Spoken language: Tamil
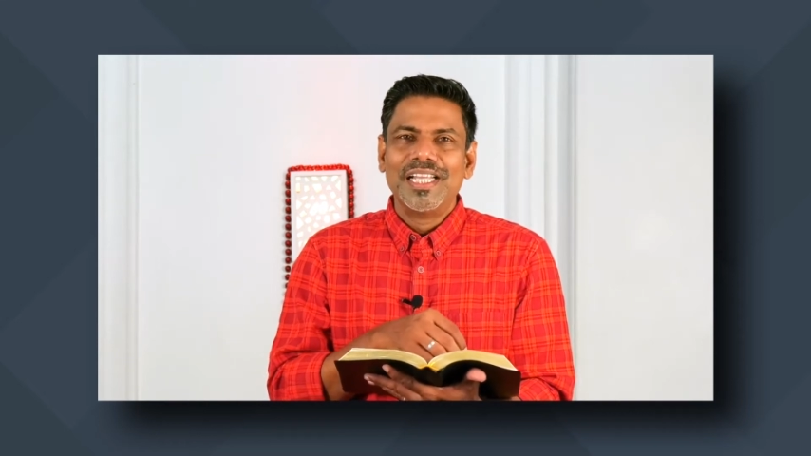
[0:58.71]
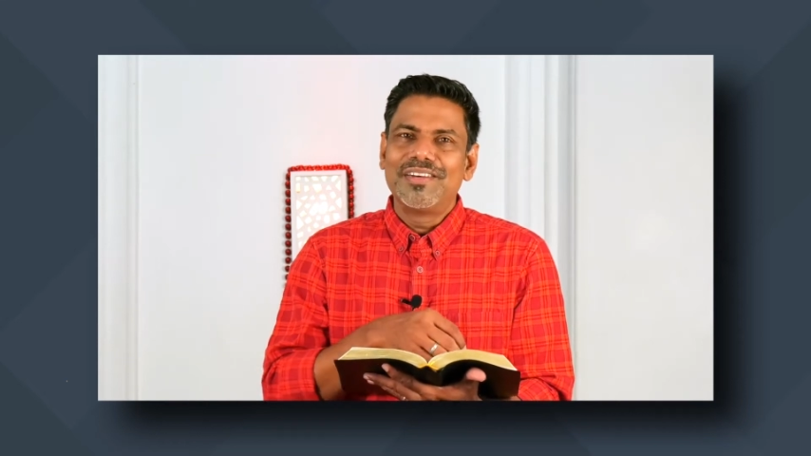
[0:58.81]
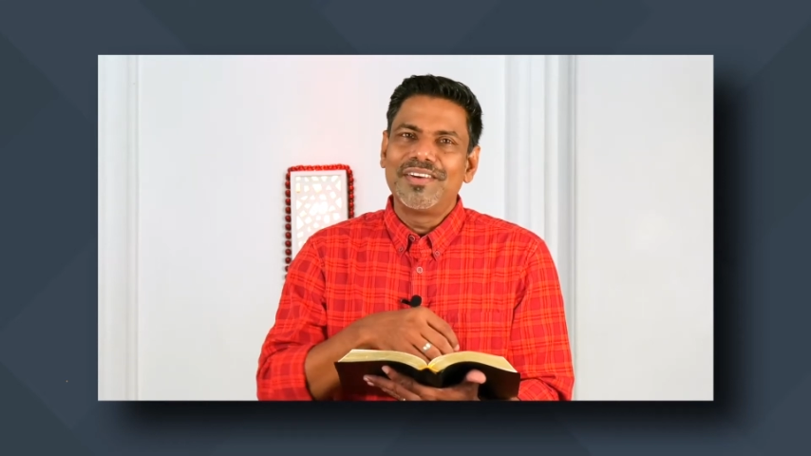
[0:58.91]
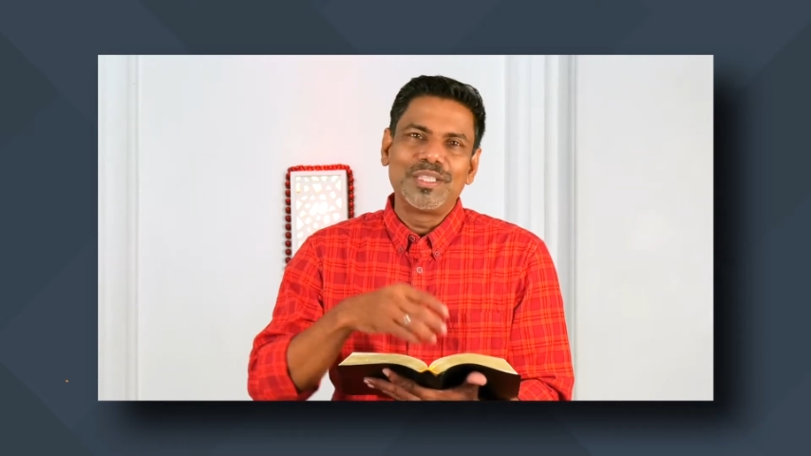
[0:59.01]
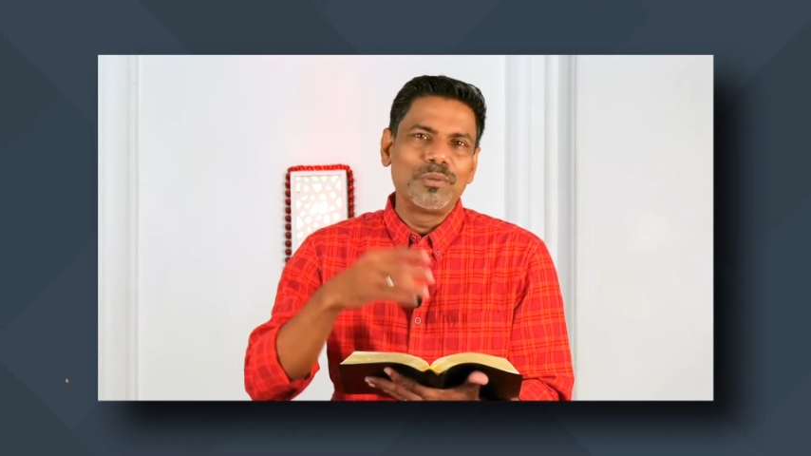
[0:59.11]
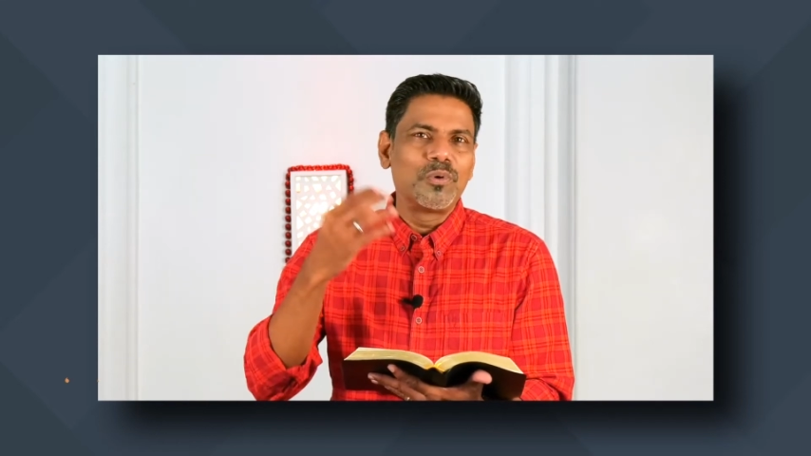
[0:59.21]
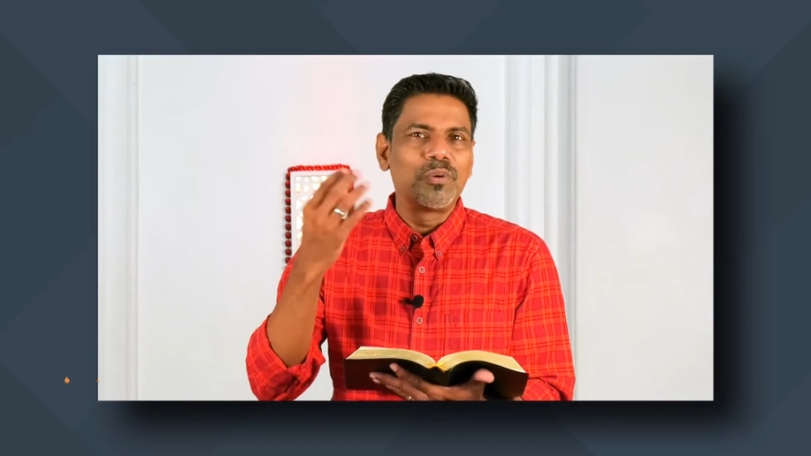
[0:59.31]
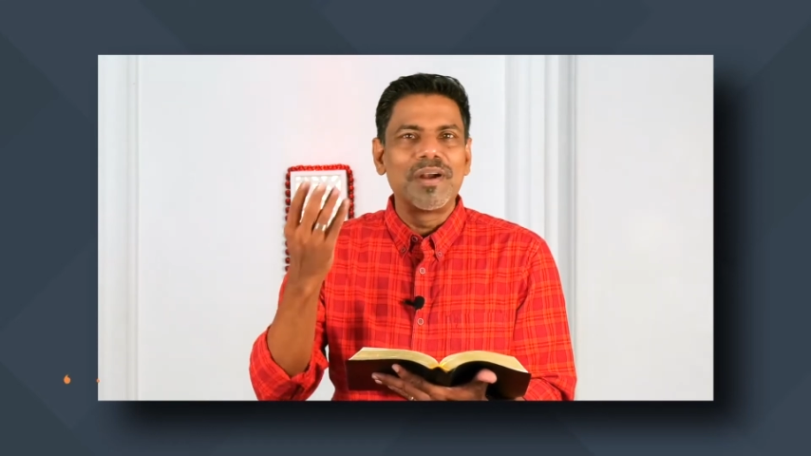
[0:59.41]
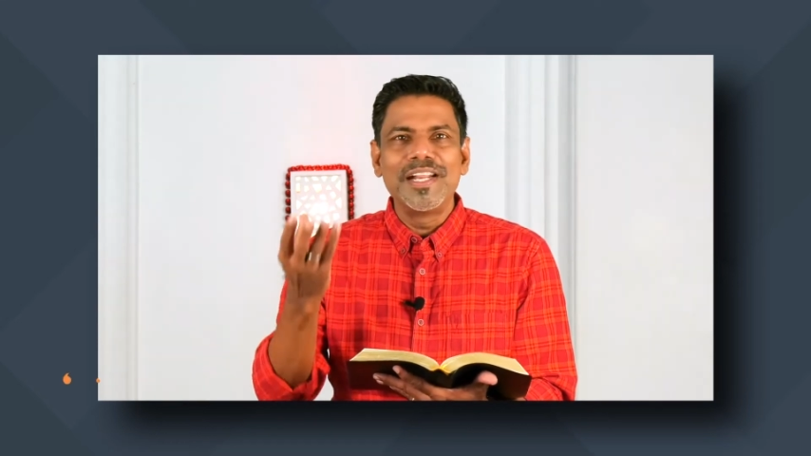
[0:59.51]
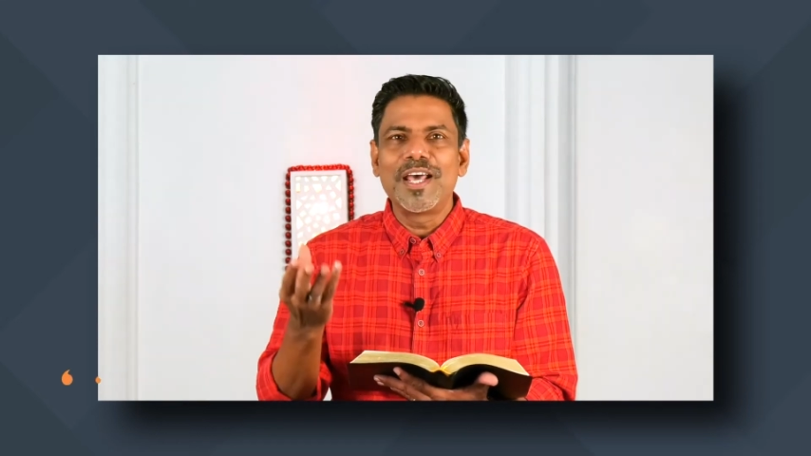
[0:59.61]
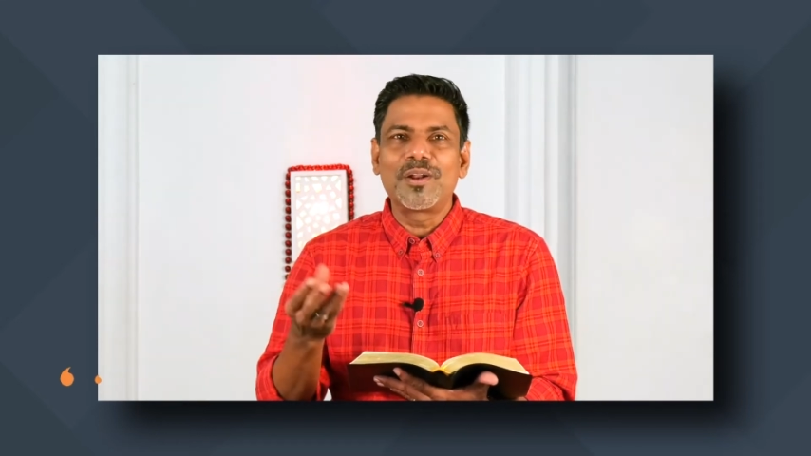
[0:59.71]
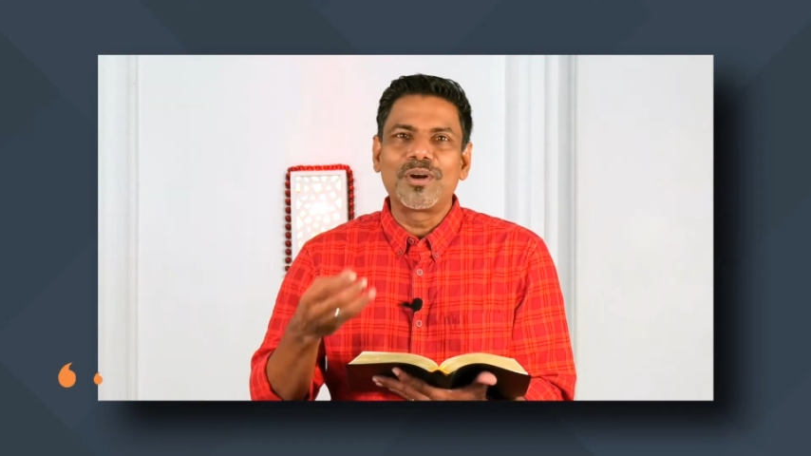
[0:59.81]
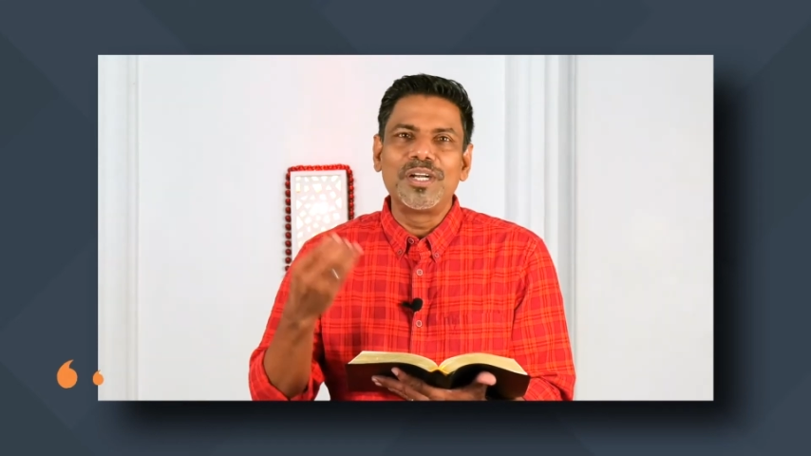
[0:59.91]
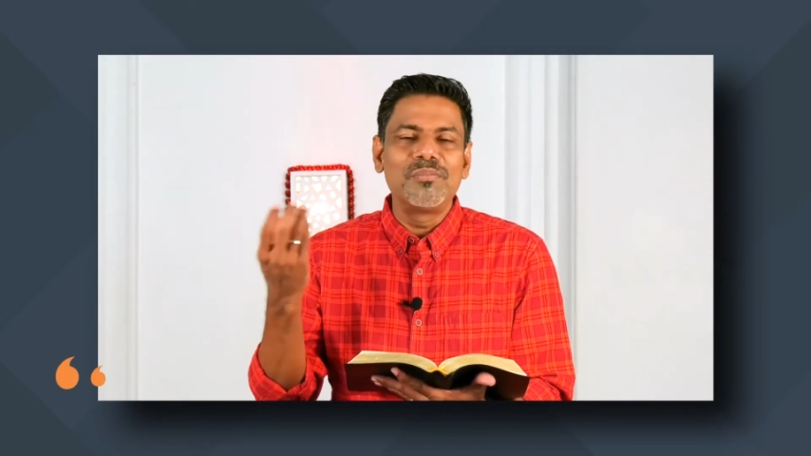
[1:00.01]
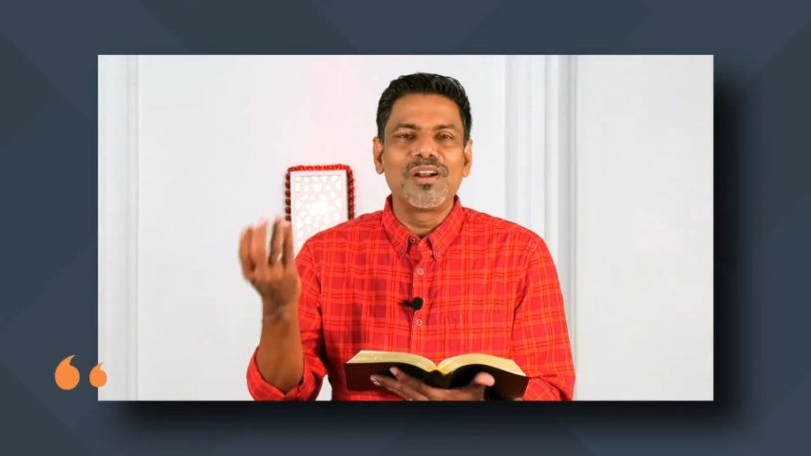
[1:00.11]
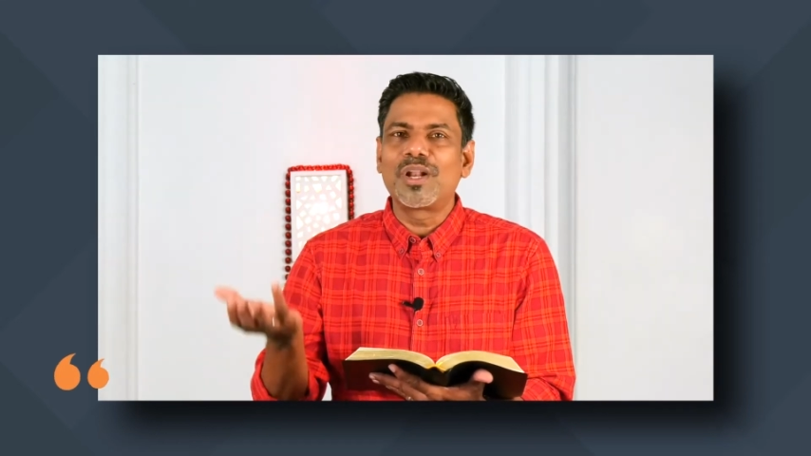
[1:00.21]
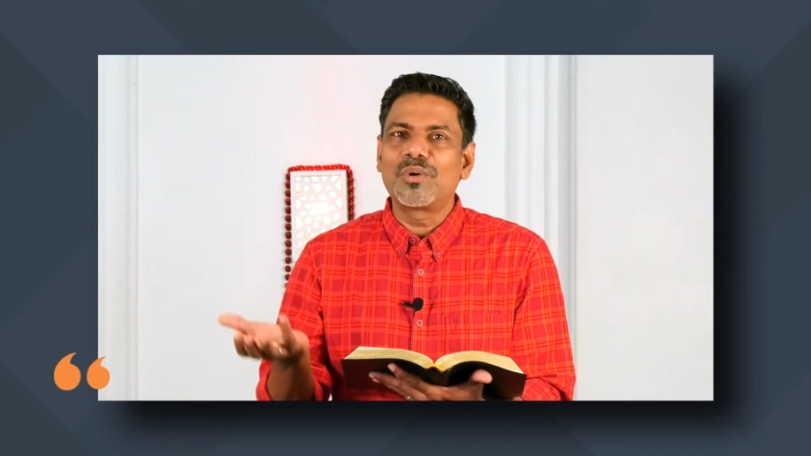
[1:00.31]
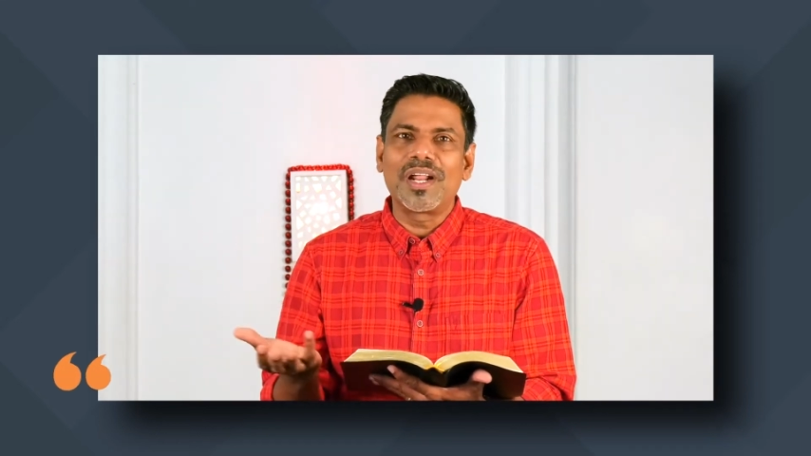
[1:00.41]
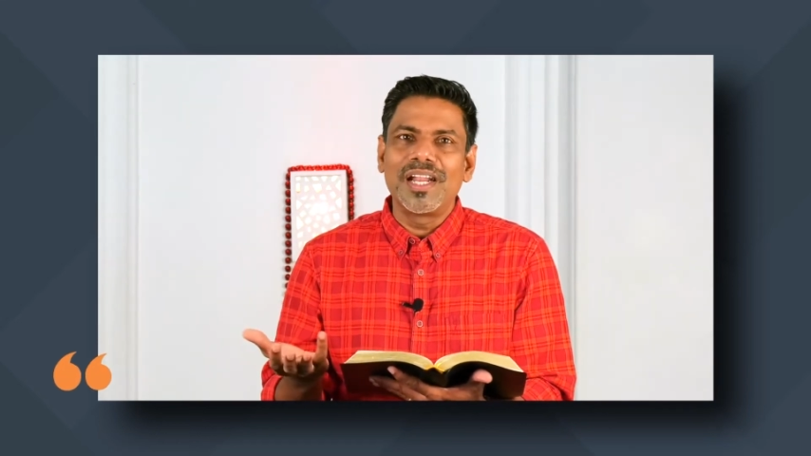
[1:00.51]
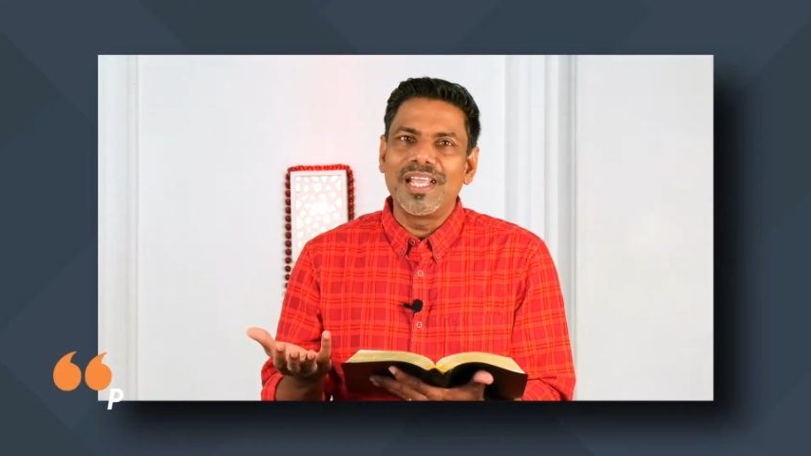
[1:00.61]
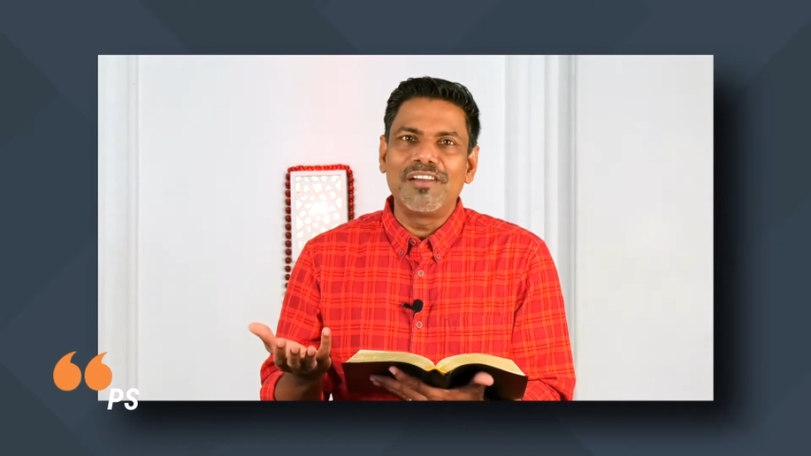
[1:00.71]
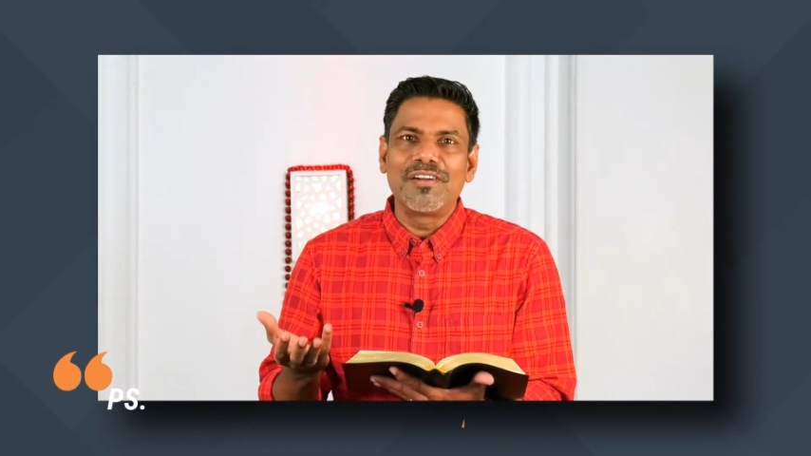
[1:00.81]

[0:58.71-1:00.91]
இதை வைத்து ஒரு மணி நேரம் ரெண்டு மணி நேரம் கூட அநேக